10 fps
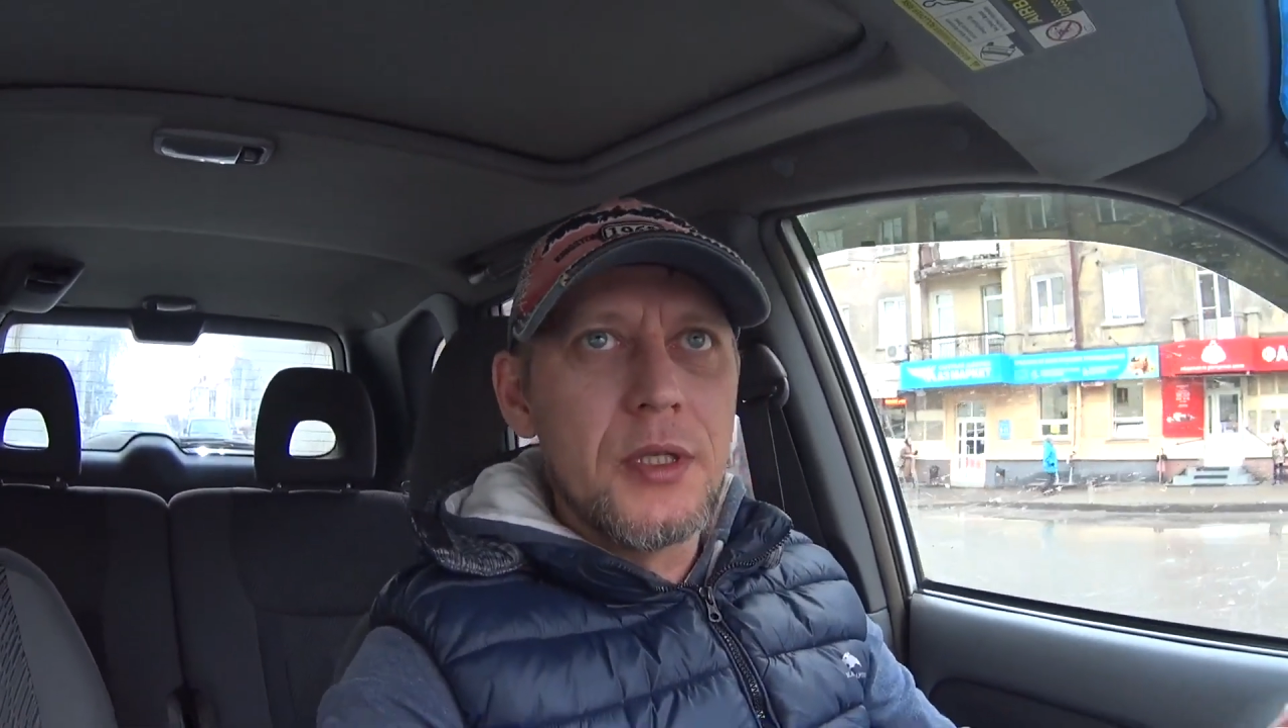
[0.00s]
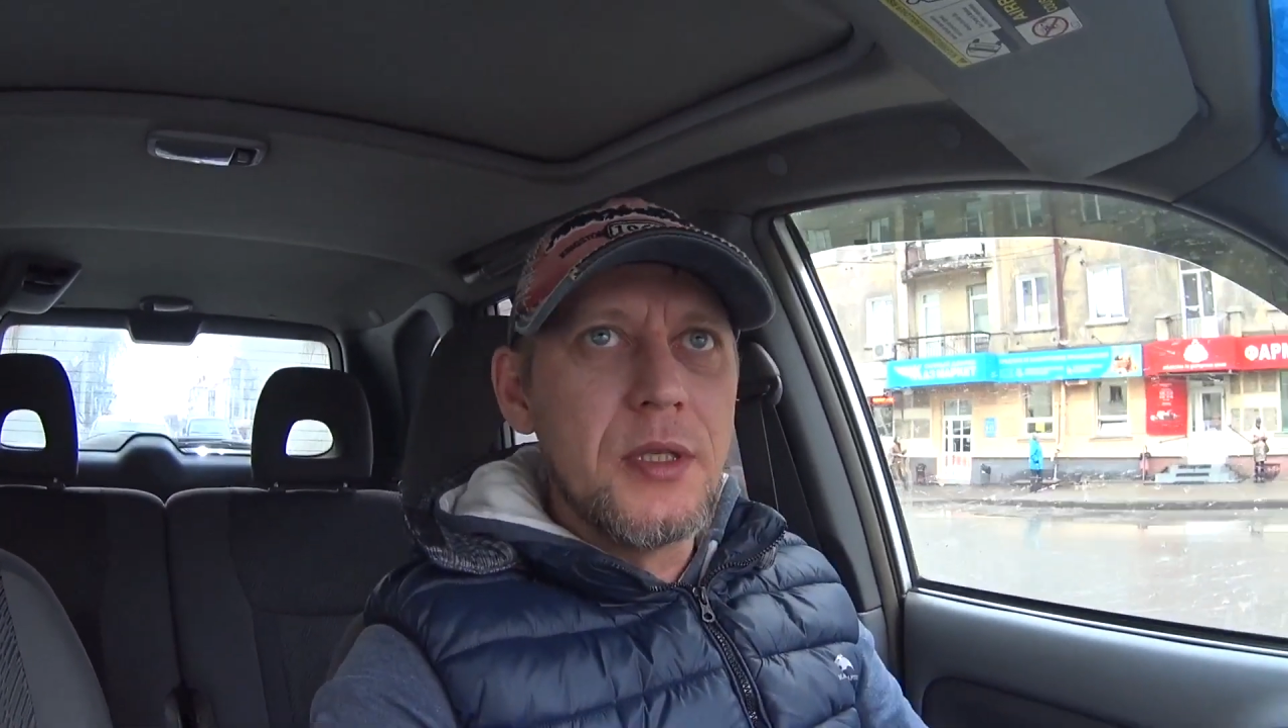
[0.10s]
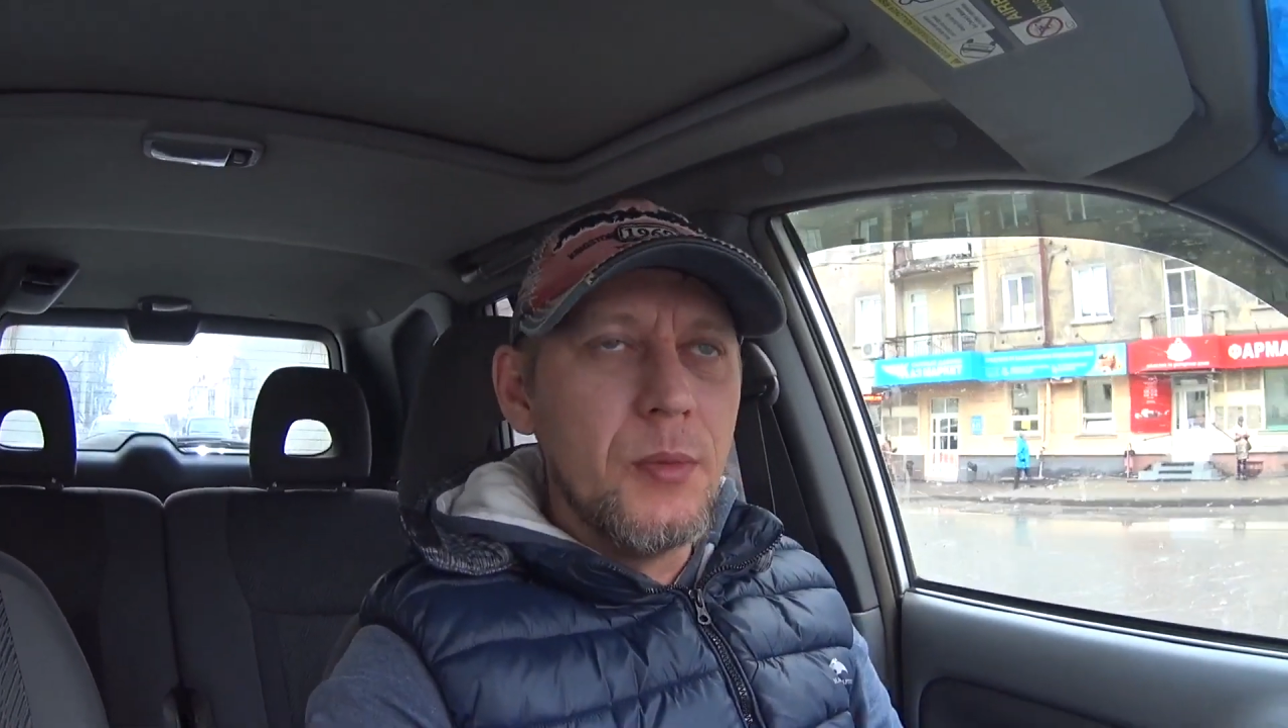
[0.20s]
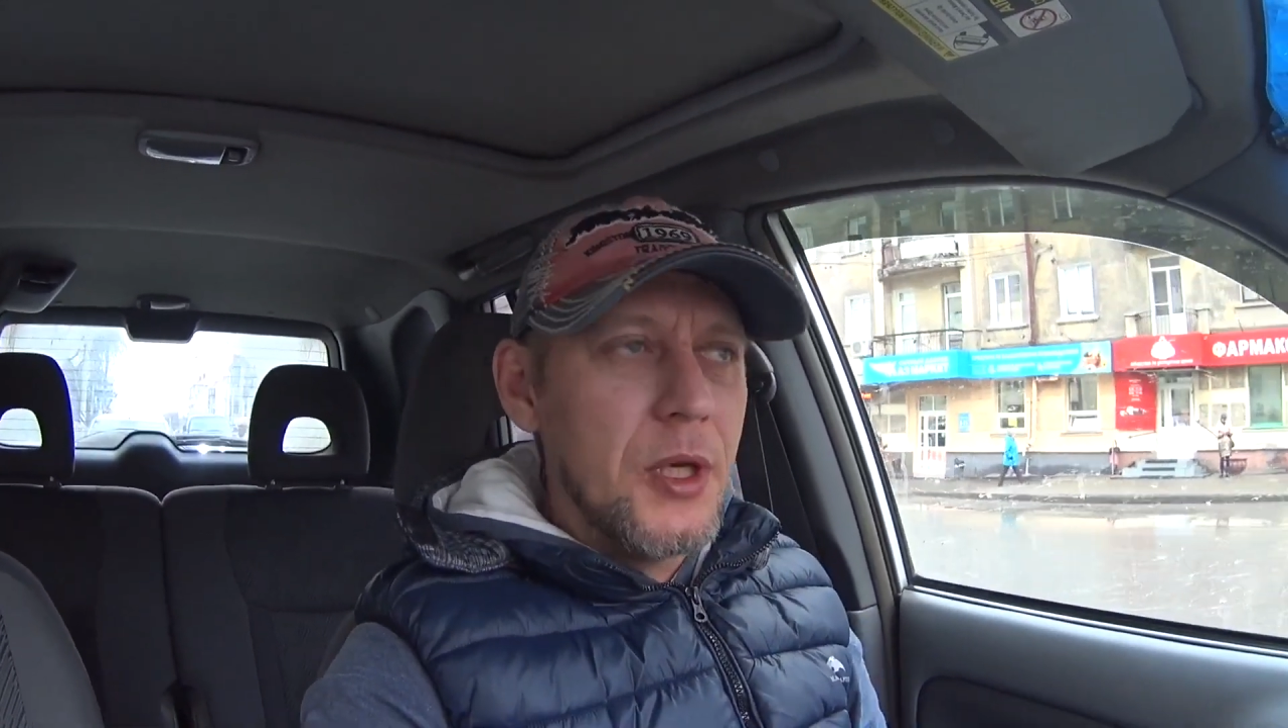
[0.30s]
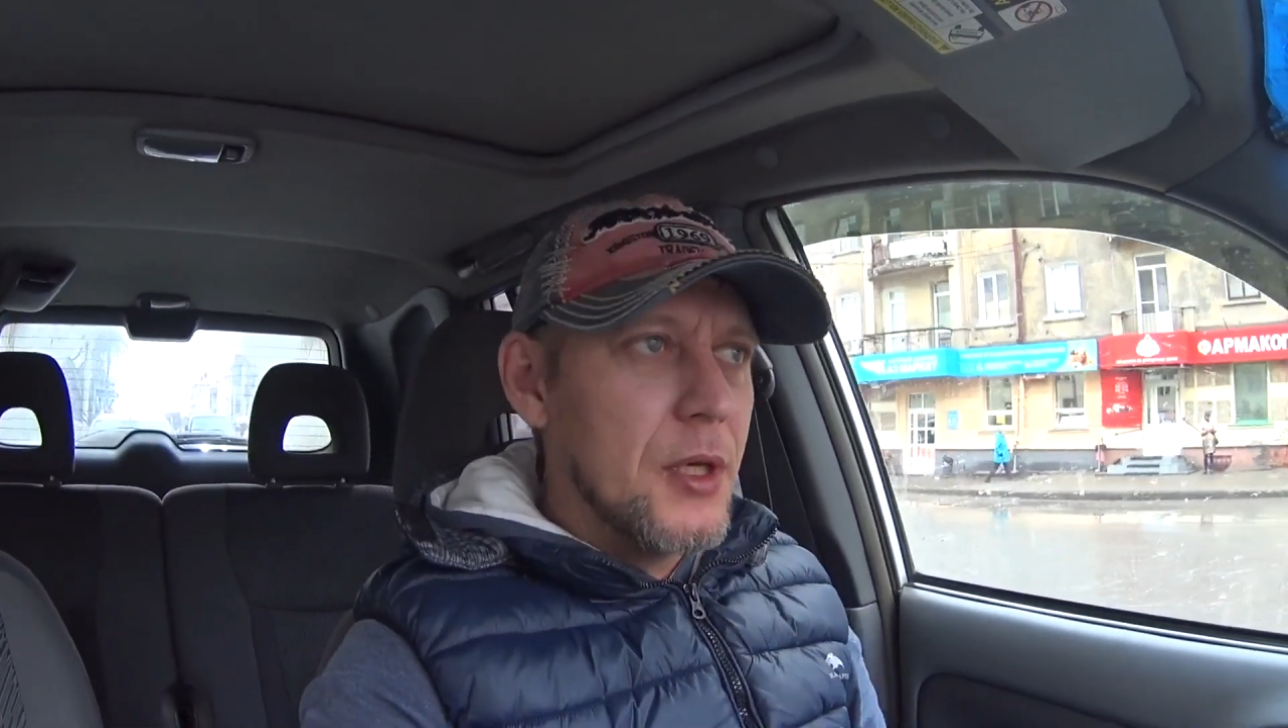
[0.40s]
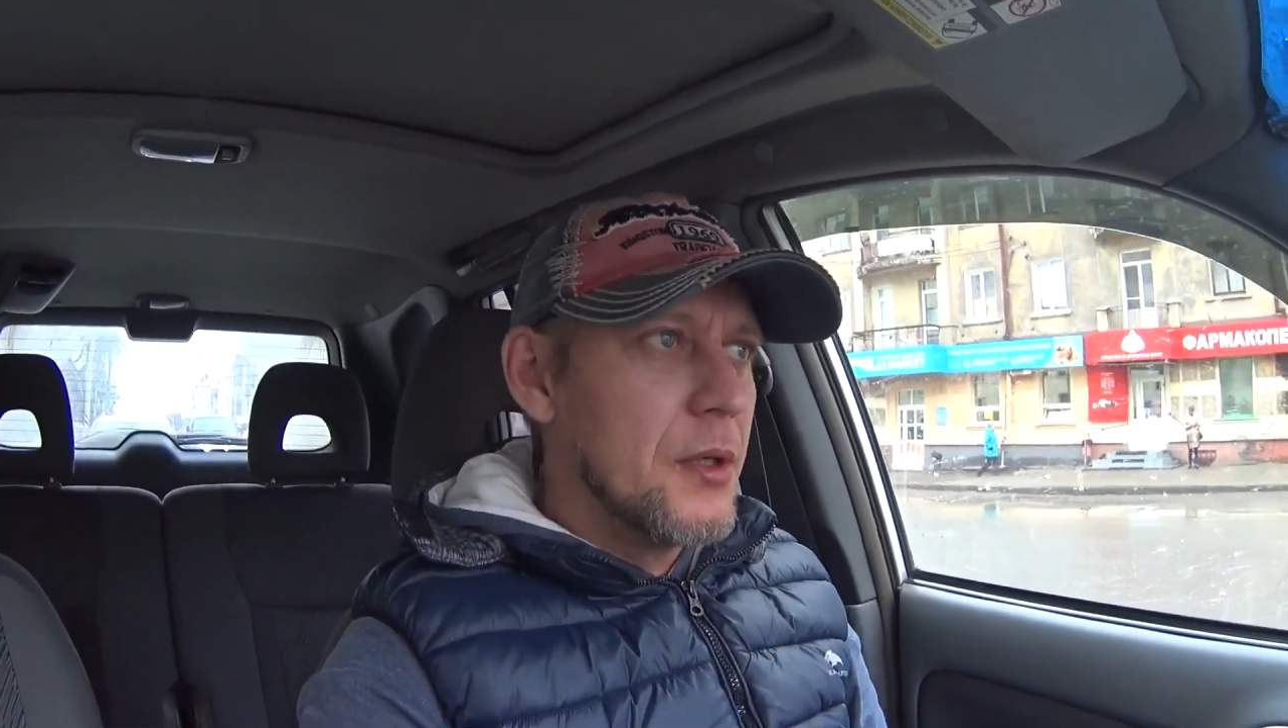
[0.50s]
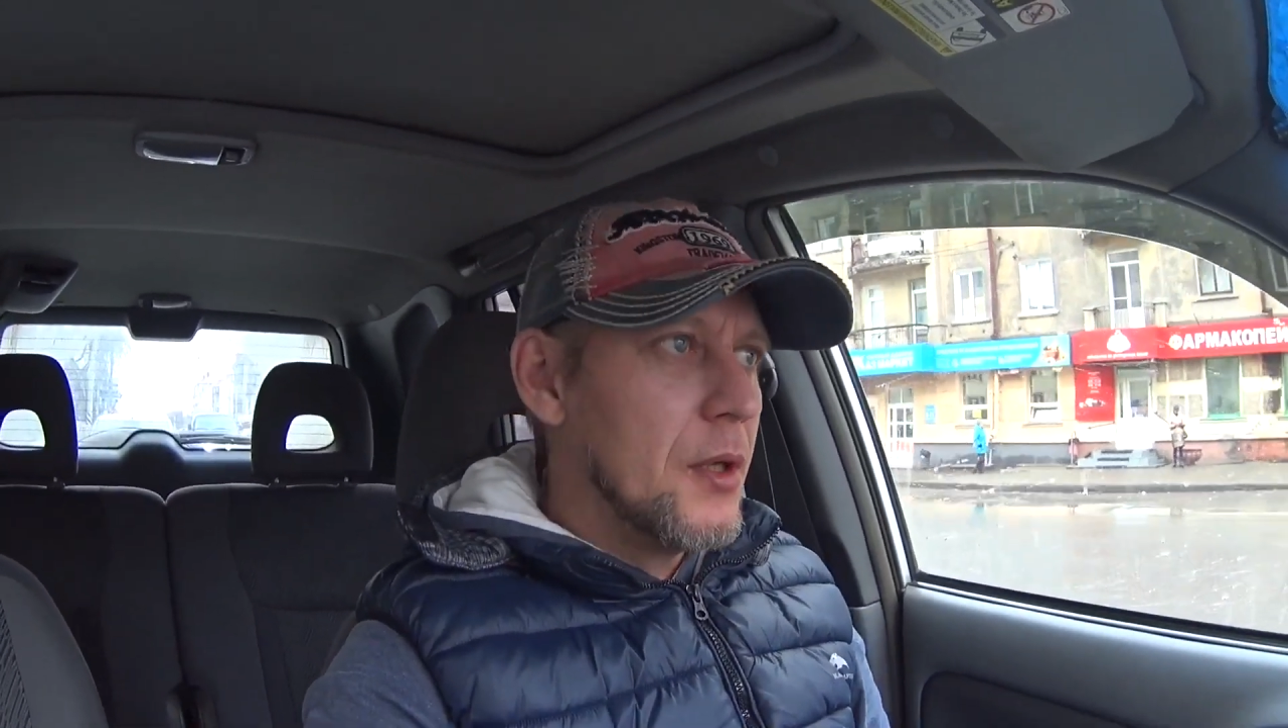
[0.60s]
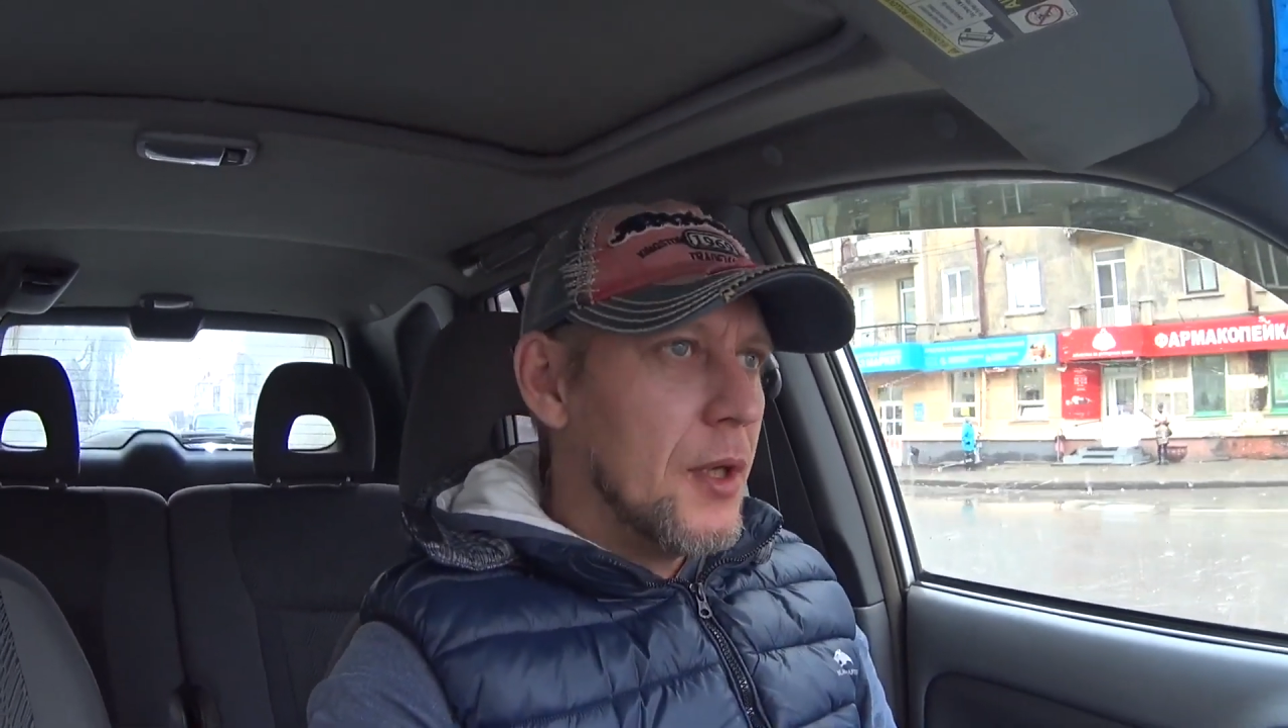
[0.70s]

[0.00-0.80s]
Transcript: семье,